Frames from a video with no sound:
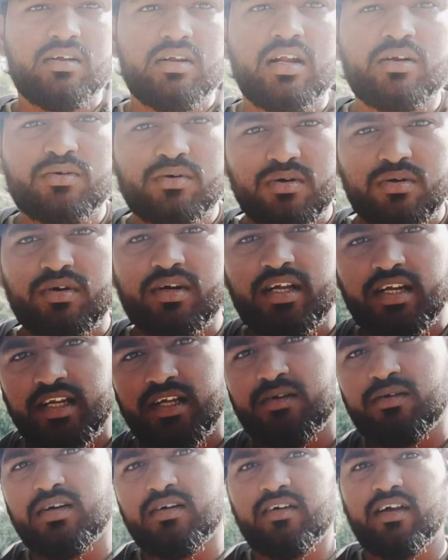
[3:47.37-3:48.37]
అనుకోకుండా
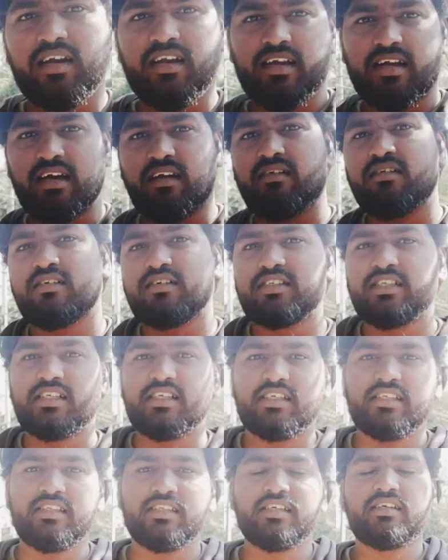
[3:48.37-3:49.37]
నేను కూడా వాళ్ళని కలవడం
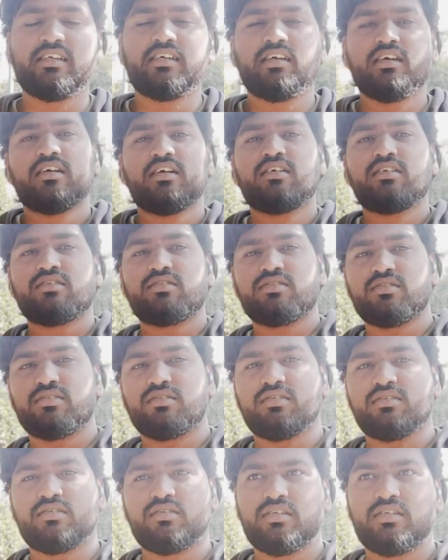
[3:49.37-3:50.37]
జరిగింది సో
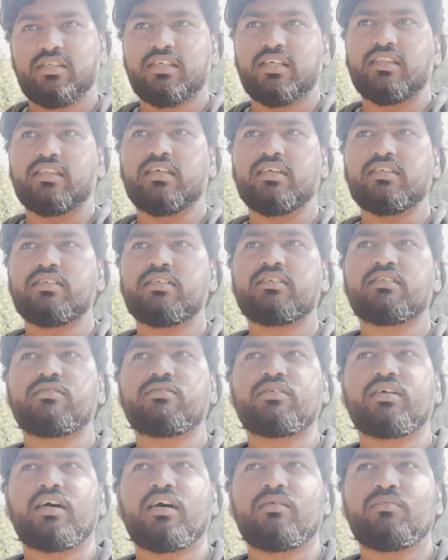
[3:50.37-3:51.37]
ఇది అంతా జరిగి
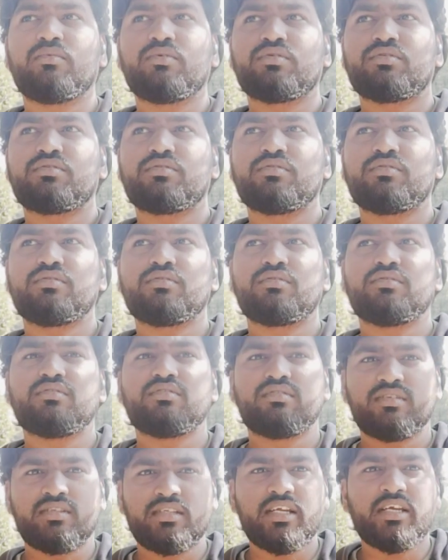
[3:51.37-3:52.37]
కూడా ఆల్మోస్ట్
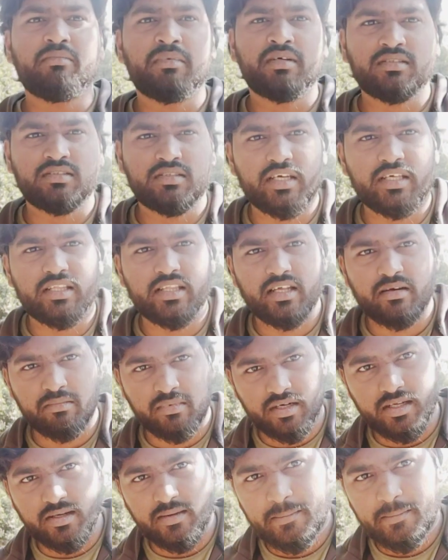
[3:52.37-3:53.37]
త్రీ మంత్స్
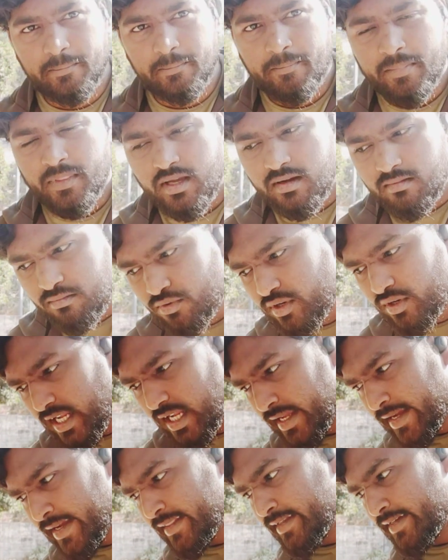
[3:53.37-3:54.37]
అయిందనమాట మూడు
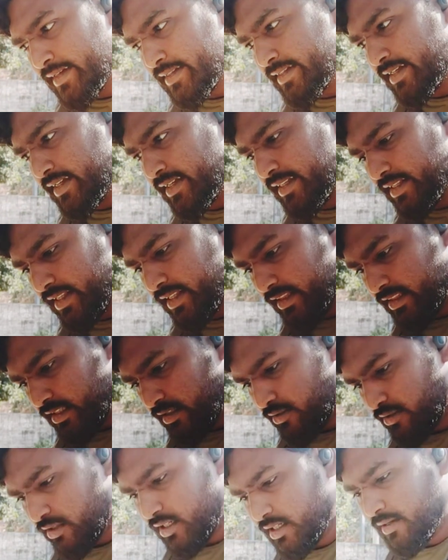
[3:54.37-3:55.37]
నెలల కిందట జరిగింది ఇదంతా
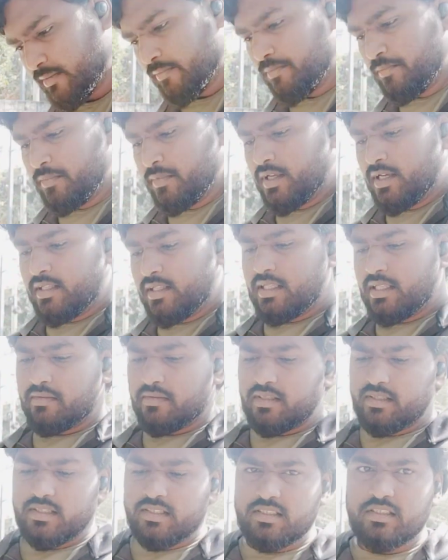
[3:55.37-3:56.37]
కూడా
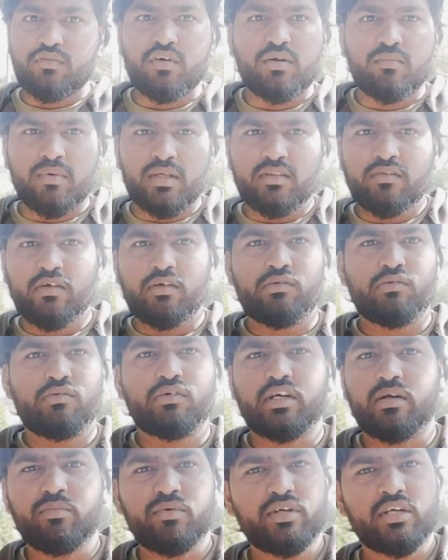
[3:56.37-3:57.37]
తర్వాత నుంచి వన్ మంత్ వరకు
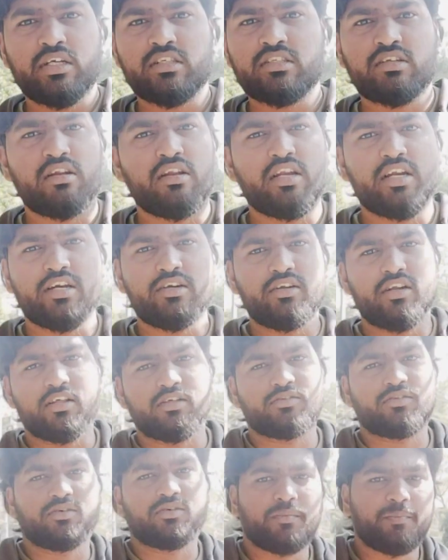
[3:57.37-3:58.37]
కమ్యూనికేషన్లో లేడు
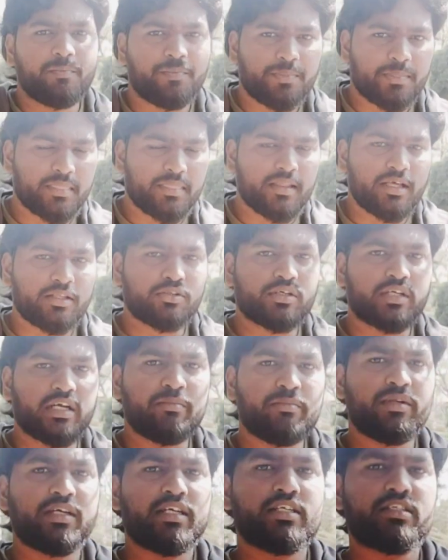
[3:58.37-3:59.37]
నాతో నాతో
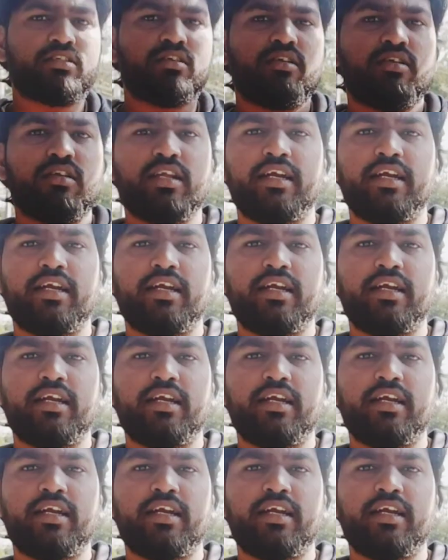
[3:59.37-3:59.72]
కమ్యూనికేషన్లో